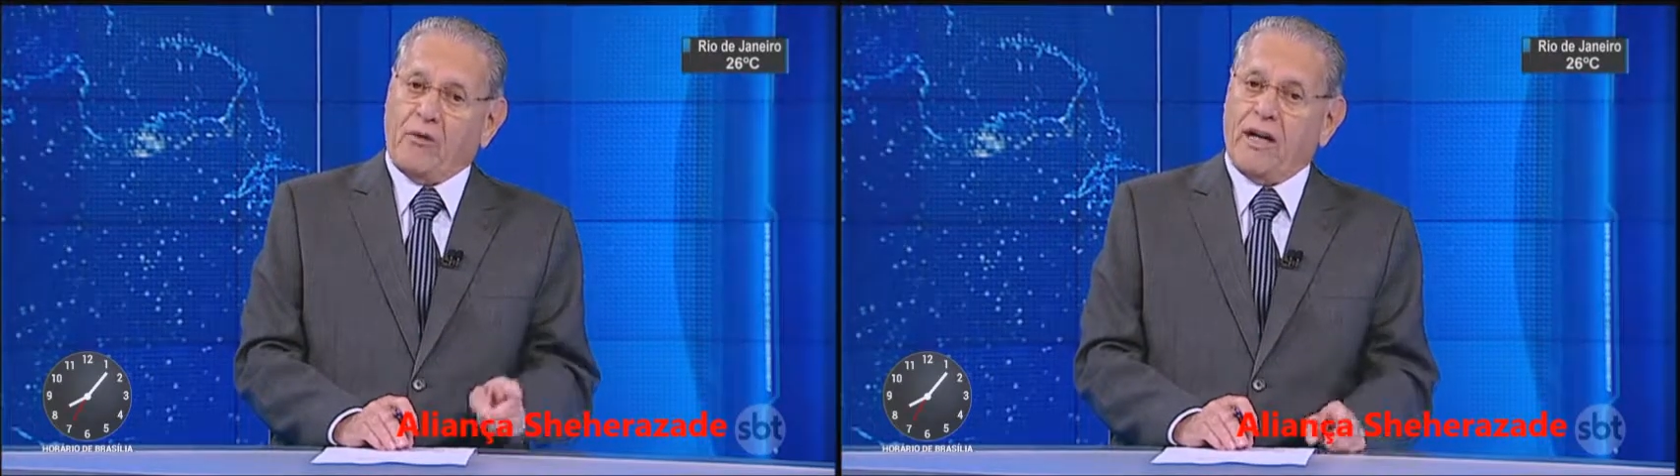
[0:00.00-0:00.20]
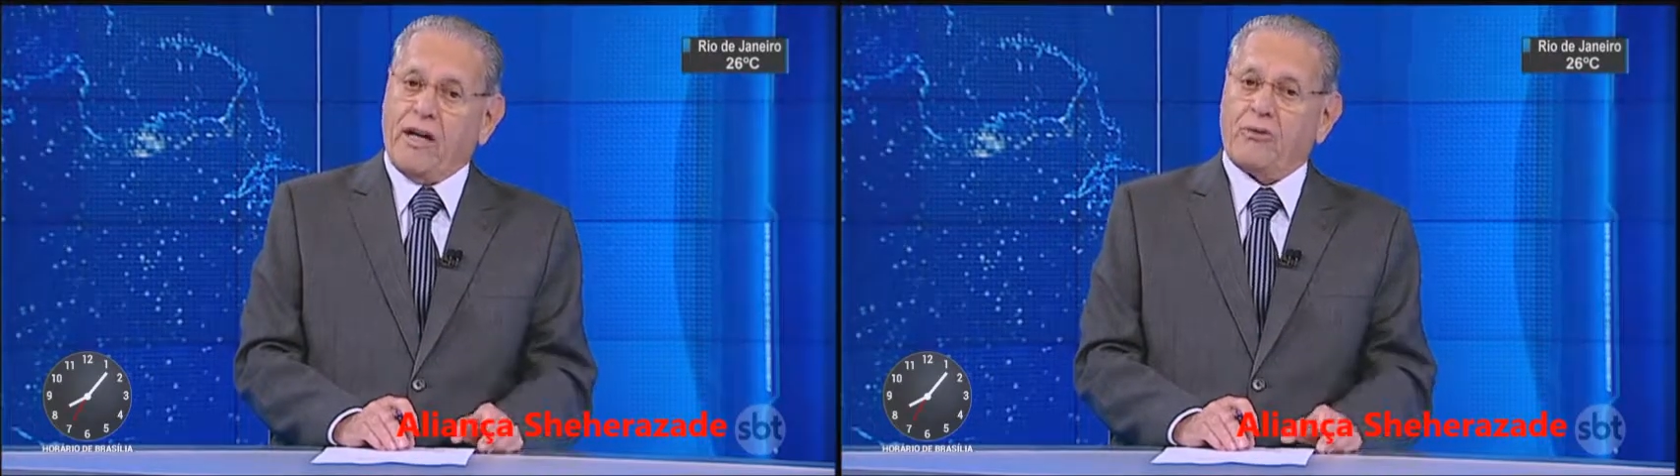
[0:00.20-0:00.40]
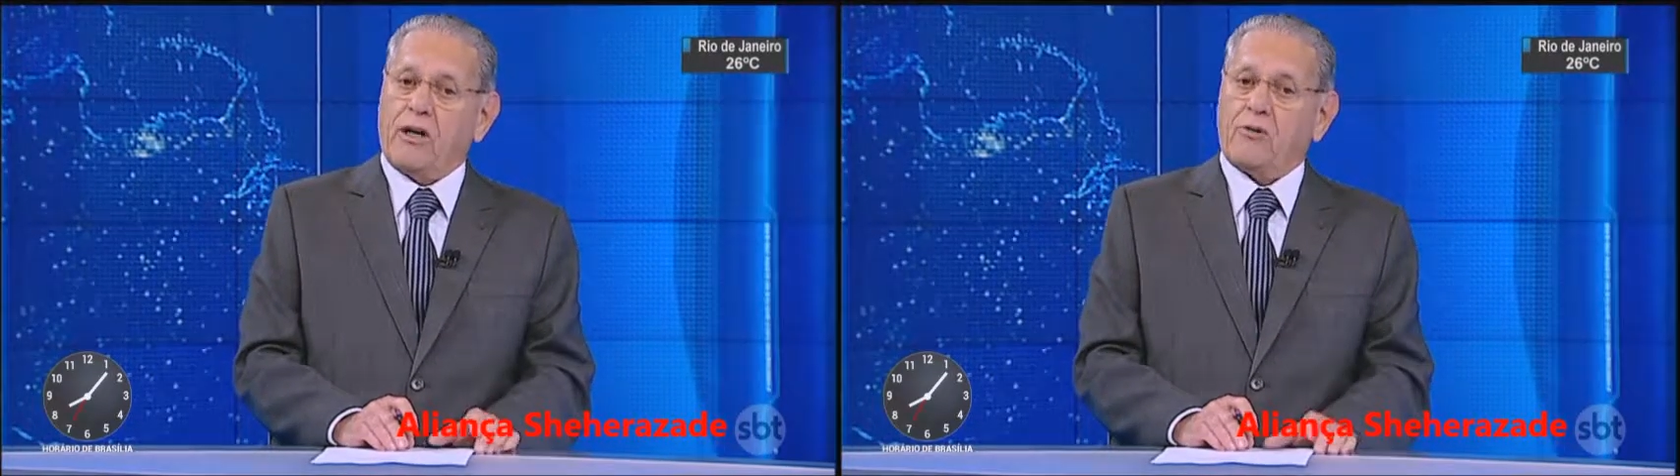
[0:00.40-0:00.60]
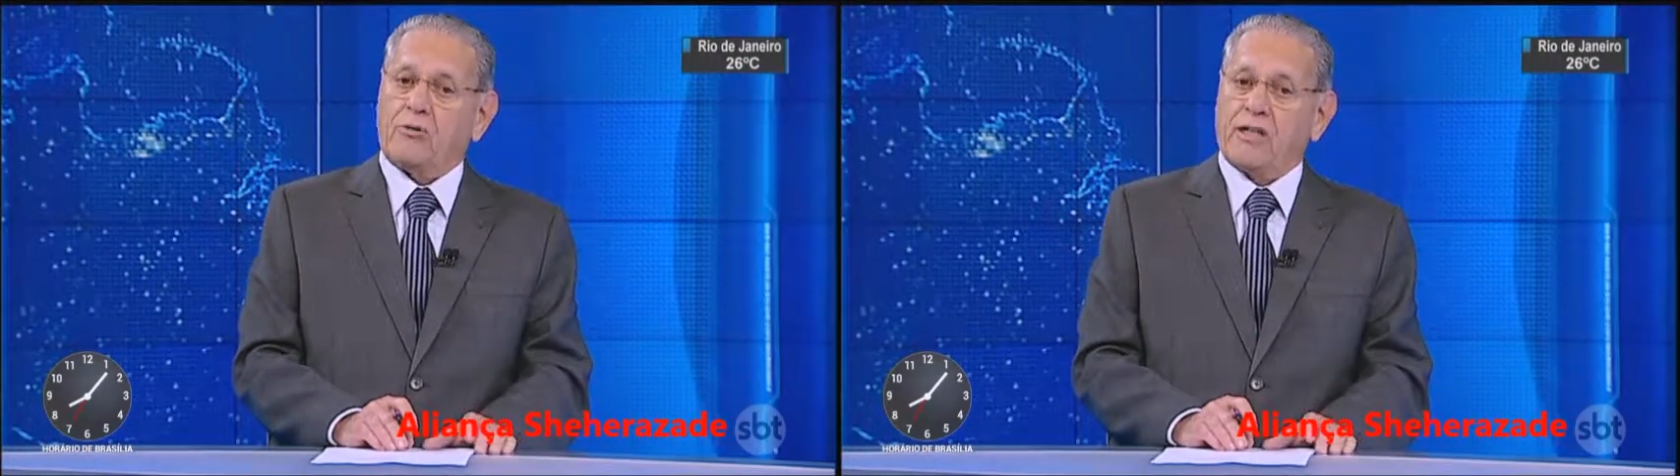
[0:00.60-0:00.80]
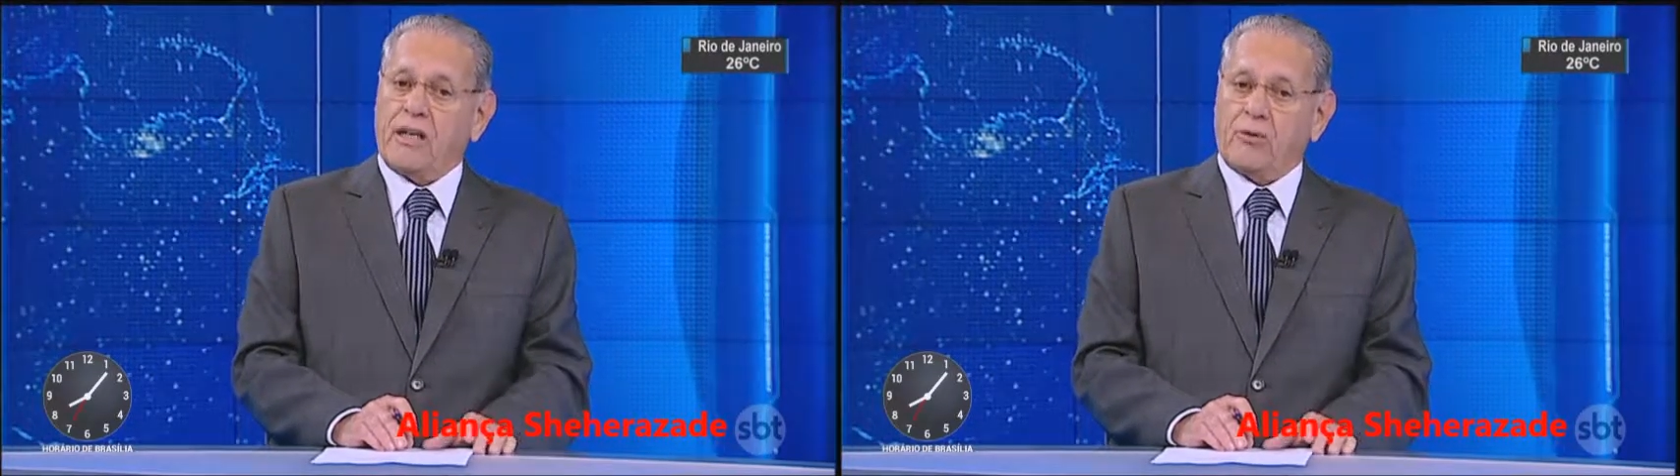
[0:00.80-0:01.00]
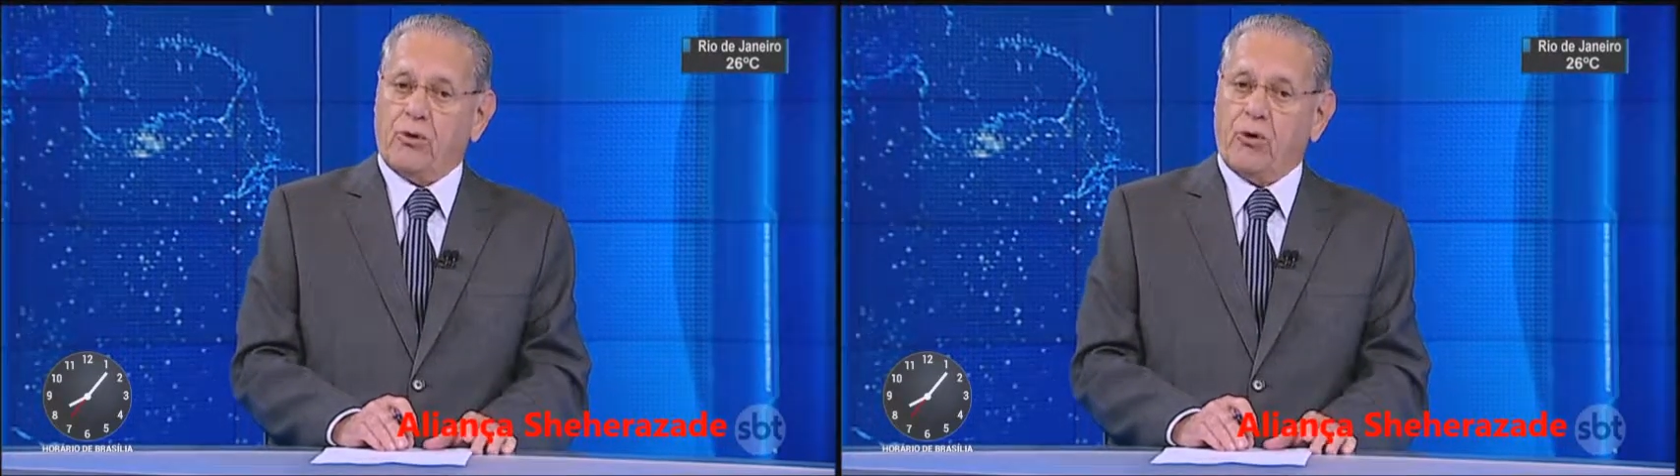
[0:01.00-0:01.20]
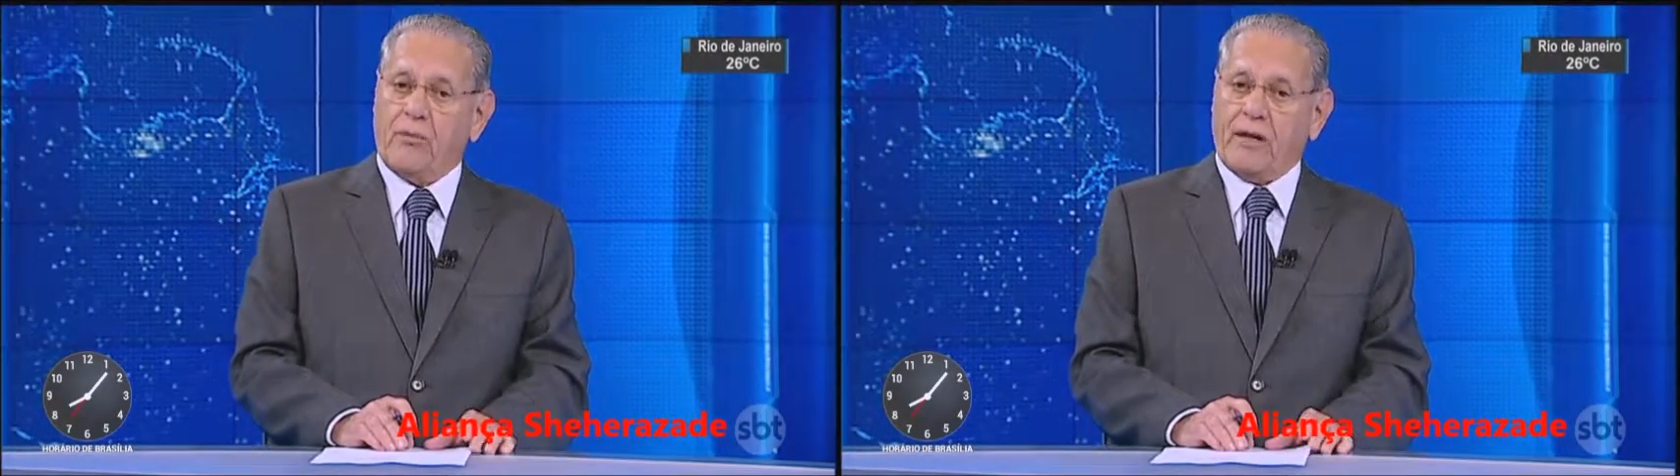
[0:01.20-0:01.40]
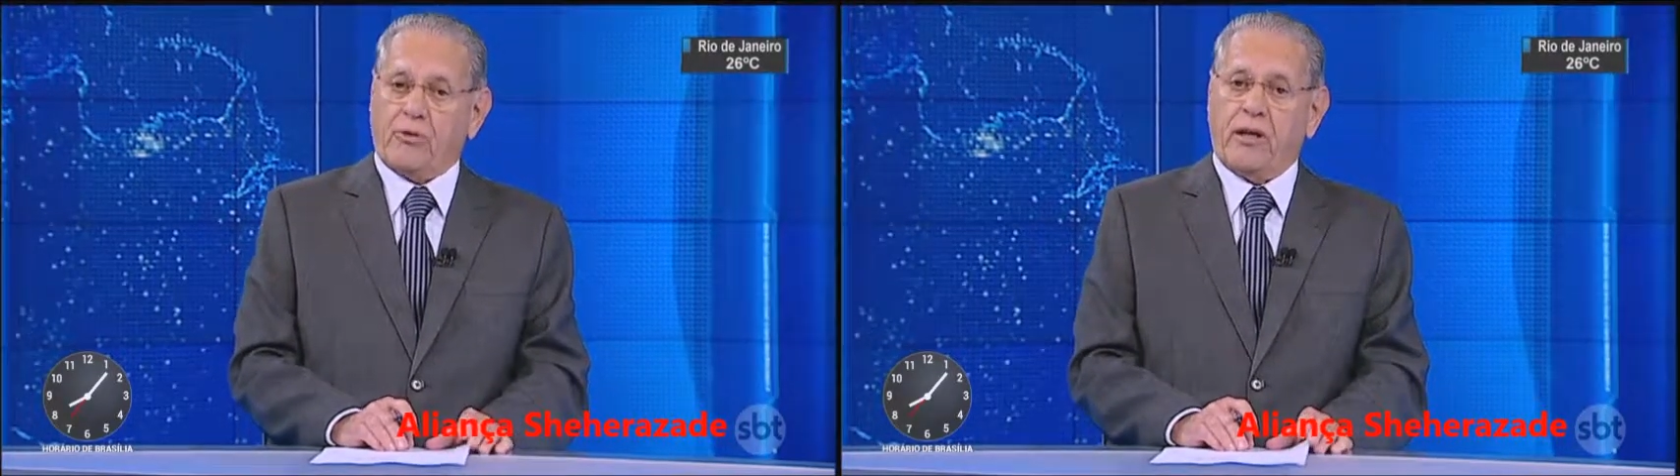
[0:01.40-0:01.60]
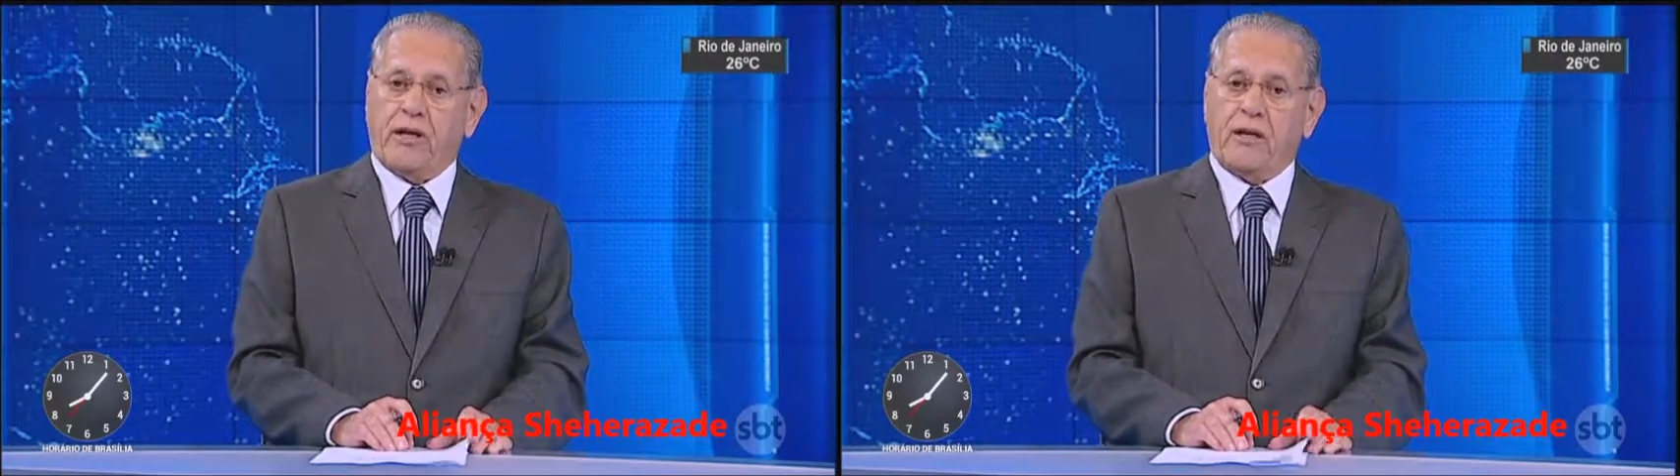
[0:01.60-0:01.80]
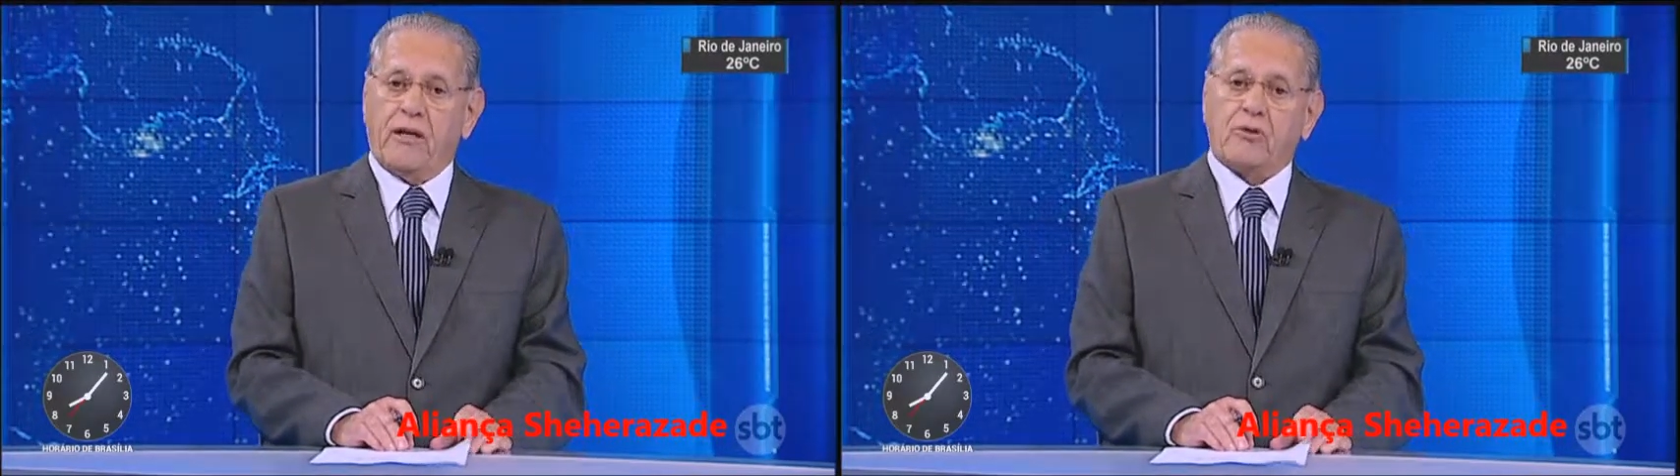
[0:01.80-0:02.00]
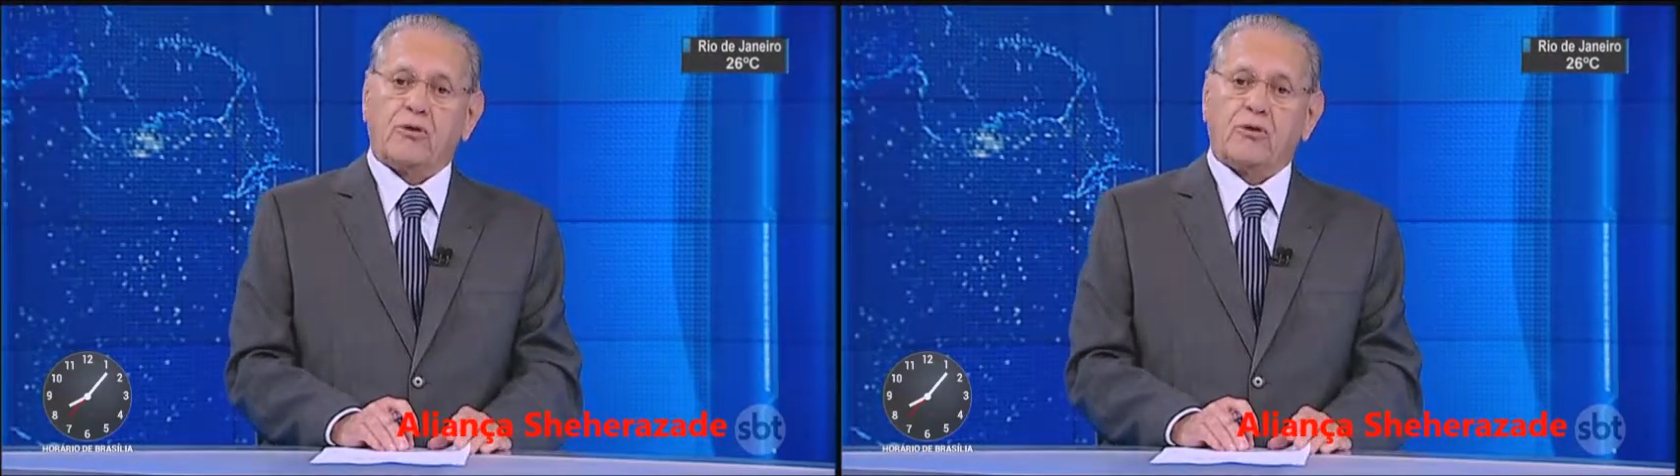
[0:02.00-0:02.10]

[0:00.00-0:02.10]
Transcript: o relatório do senador Roberto Requião